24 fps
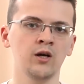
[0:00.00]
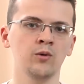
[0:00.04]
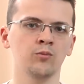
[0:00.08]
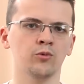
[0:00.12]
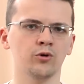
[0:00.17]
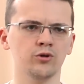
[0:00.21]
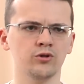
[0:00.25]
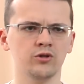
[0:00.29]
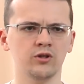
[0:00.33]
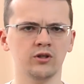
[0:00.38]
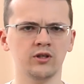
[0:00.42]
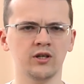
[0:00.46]

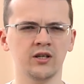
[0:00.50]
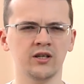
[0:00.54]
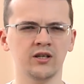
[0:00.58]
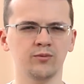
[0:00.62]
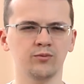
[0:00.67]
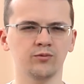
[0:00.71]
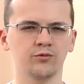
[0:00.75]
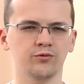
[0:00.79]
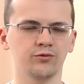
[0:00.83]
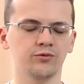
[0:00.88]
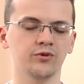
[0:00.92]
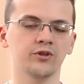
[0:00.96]
Просто я
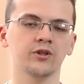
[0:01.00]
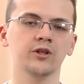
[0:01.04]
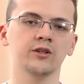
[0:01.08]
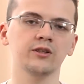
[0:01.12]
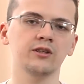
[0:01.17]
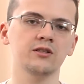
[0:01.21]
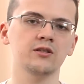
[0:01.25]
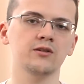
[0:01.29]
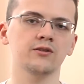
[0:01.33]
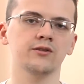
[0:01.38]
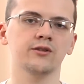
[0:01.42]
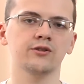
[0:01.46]
в
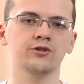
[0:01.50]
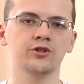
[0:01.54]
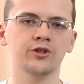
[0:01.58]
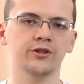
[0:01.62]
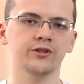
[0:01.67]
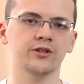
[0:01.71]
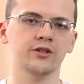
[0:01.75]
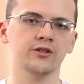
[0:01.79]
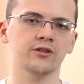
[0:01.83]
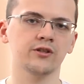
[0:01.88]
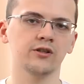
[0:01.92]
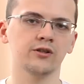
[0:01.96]
интернете встречал
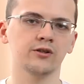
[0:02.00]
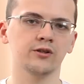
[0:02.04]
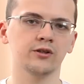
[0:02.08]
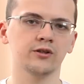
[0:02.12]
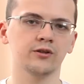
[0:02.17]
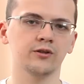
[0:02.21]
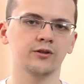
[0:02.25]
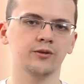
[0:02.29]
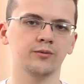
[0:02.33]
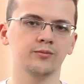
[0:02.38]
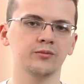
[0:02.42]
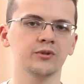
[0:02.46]

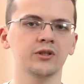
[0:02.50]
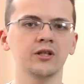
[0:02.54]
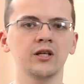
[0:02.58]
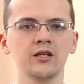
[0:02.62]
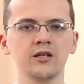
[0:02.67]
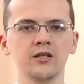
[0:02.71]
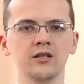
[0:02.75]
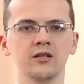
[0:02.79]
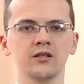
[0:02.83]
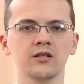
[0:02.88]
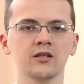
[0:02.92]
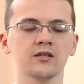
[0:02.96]
несколько
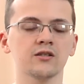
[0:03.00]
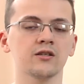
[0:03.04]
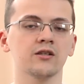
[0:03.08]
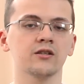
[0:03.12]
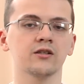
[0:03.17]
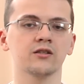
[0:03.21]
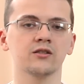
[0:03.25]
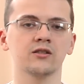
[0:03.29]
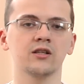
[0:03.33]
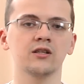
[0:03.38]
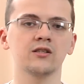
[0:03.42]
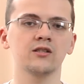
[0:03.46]
мнений,
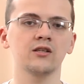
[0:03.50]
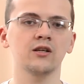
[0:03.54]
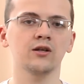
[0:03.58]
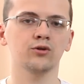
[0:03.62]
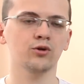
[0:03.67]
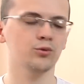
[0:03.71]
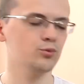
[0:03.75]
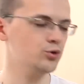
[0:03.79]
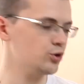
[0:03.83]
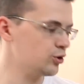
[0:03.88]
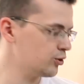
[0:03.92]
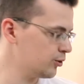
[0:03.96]
несколько статей о
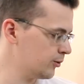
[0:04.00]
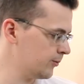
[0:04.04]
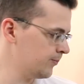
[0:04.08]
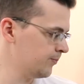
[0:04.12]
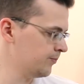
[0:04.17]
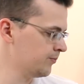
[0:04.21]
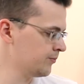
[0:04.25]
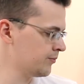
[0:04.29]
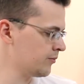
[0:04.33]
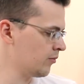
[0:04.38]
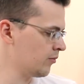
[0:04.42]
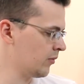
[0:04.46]
том, что
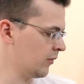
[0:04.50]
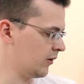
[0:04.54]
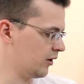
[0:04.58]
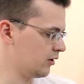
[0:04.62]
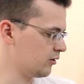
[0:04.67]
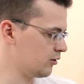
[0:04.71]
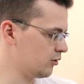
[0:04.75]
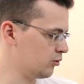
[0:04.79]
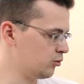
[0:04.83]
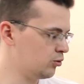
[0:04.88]
Э,